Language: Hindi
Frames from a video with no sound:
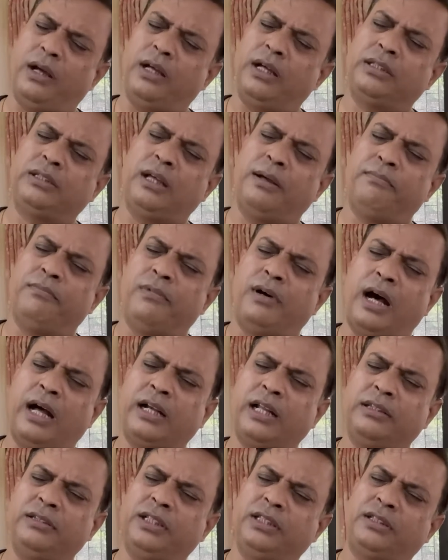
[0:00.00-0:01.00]
एकदम
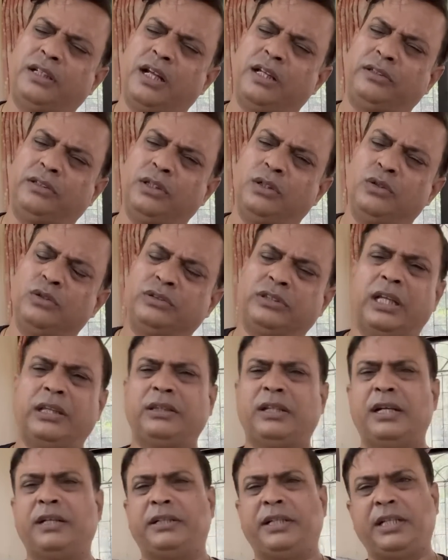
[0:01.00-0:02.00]
आनंदित रहते हो
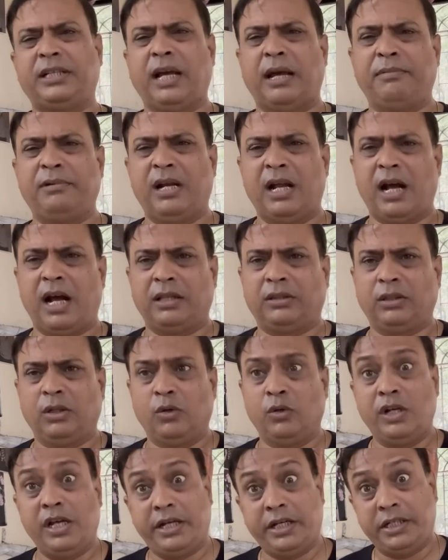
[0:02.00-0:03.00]
चंदन टीका भी लगाते
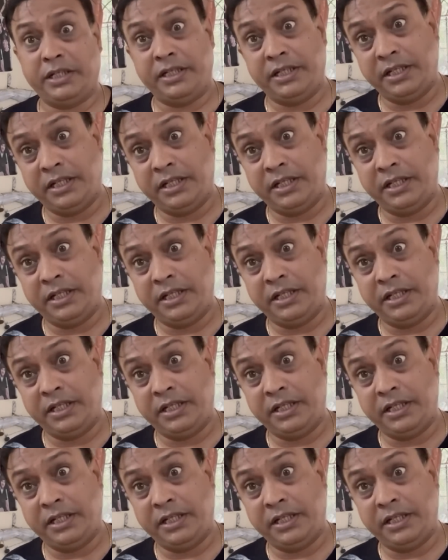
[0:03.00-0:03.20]
हो लेकिन